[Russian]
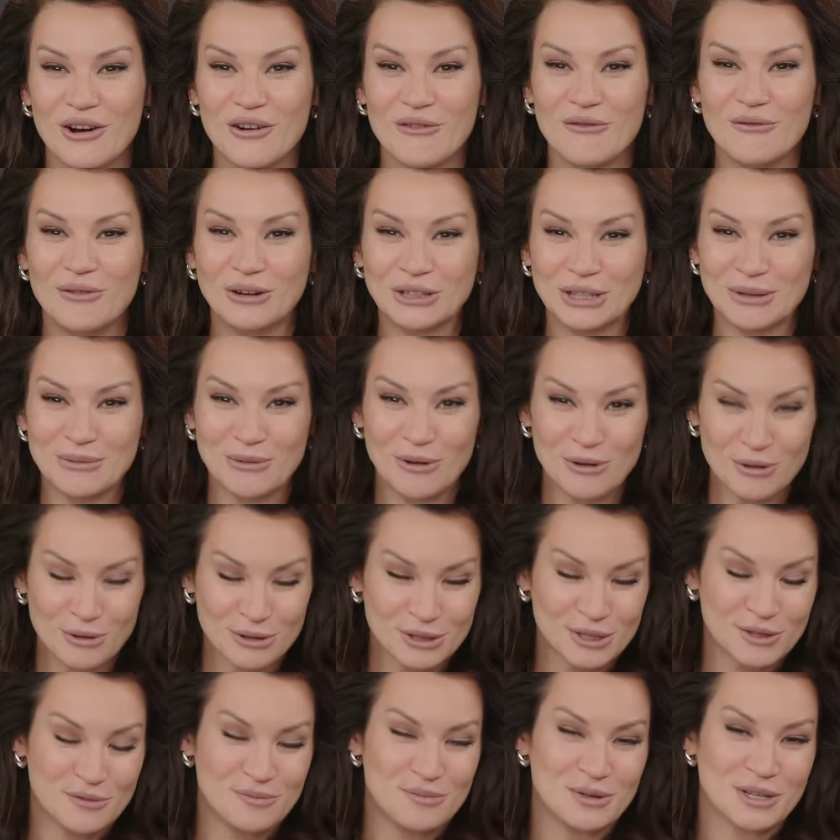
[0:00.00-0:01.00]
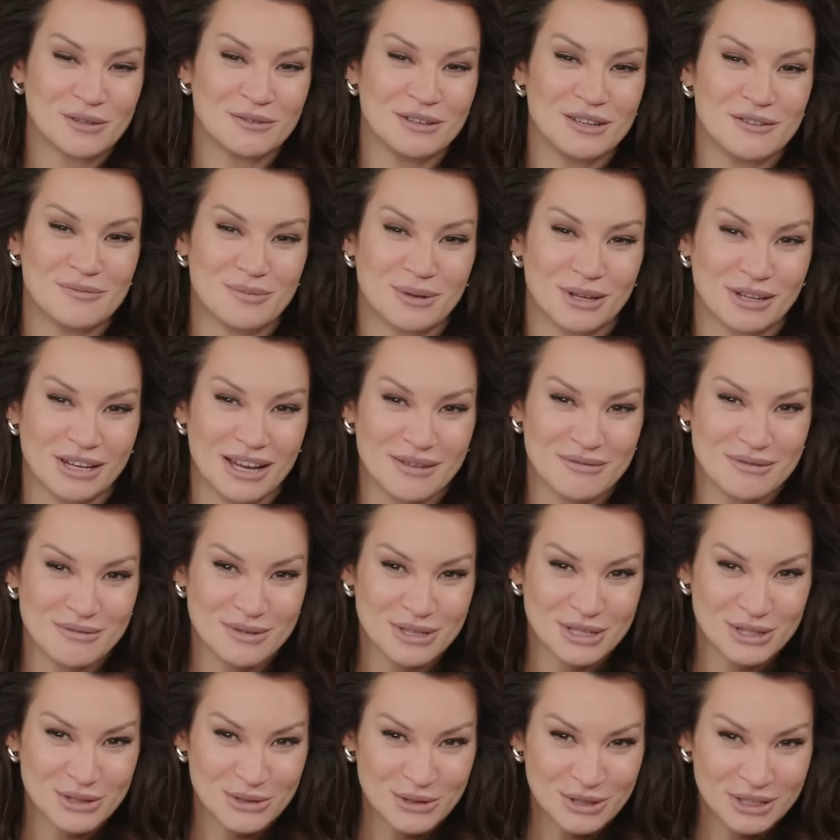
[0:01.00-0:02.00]
в этом конкурсе впервые в программе в
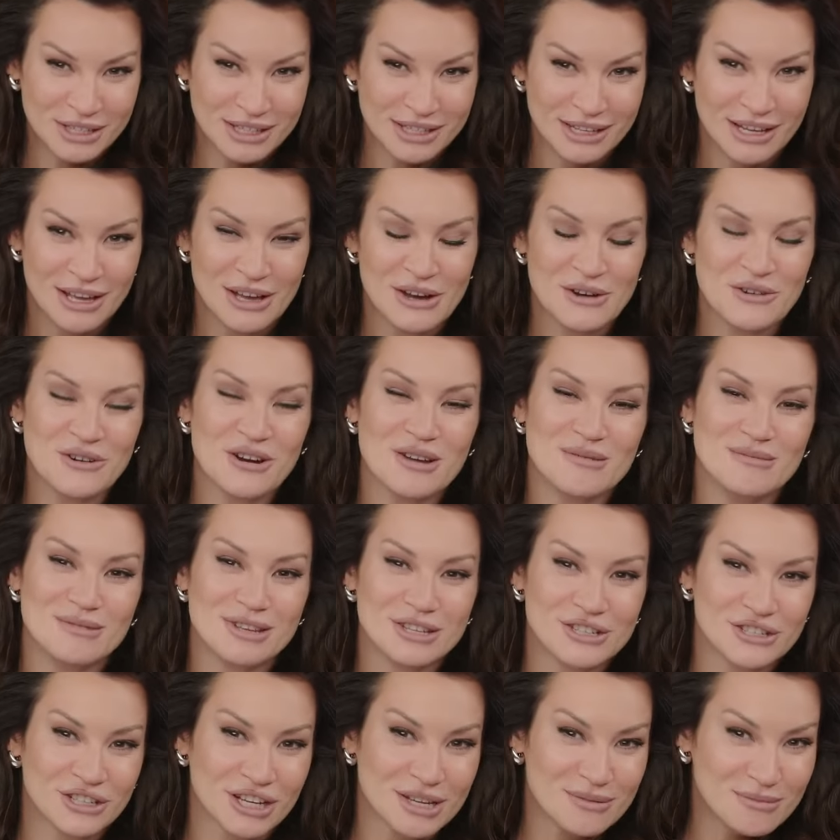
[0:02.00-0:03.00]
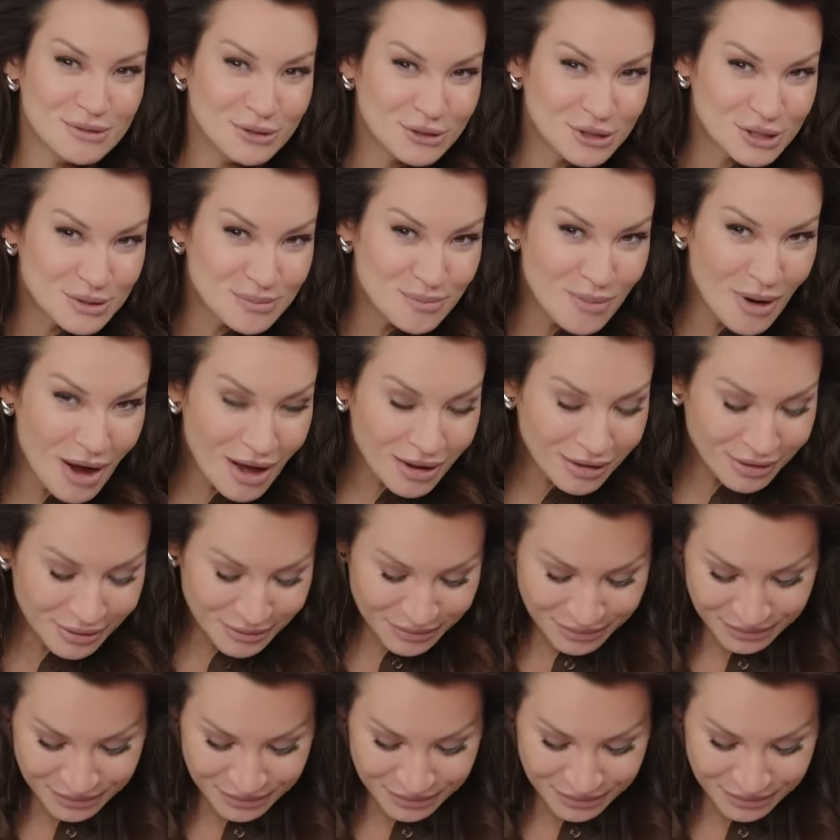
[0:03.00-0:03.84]
истории у Амирчика минус балл.